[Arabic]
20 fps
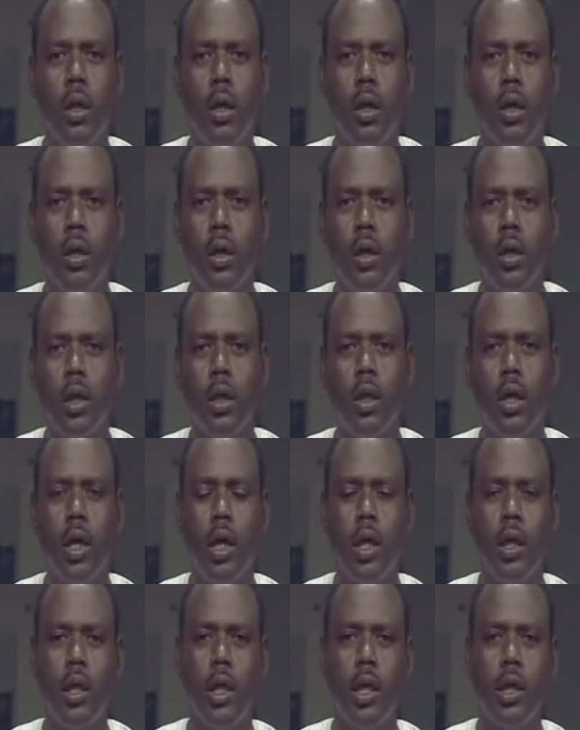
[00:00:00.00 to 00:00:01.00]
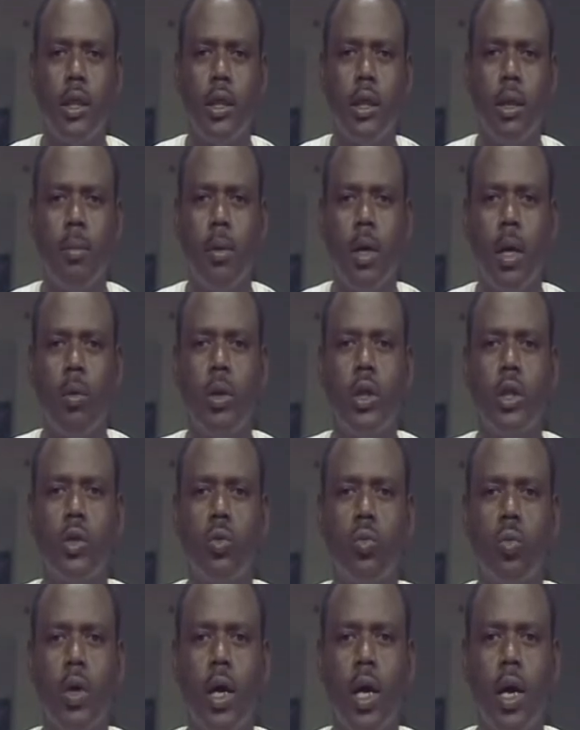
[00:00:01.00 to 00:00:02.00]
الذي قضى عليها
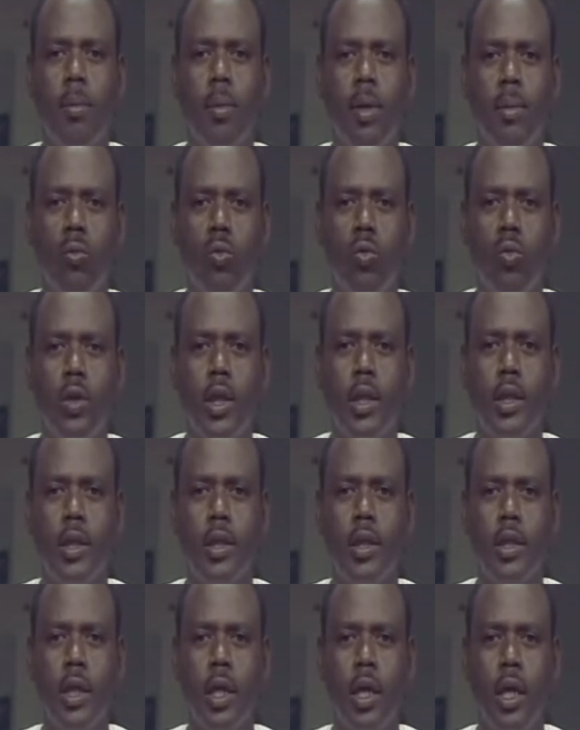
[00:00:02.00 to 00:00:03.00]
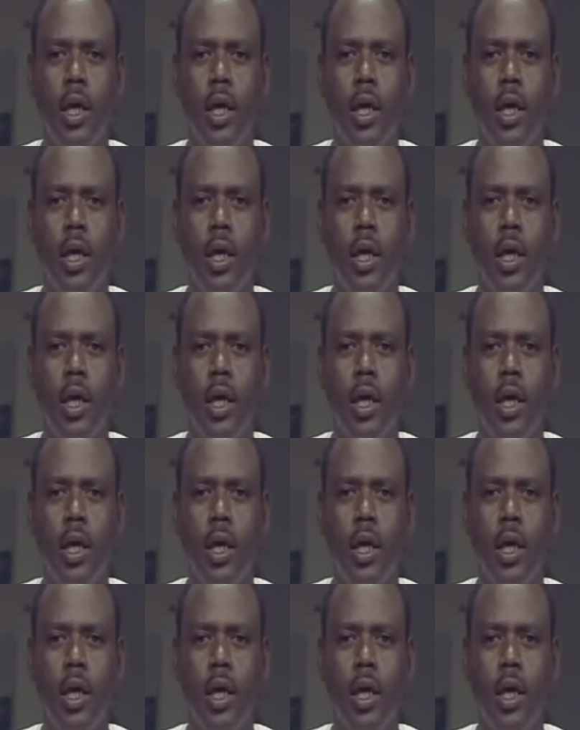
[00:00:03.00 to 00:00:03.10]
27 عاما منذ تأسيسها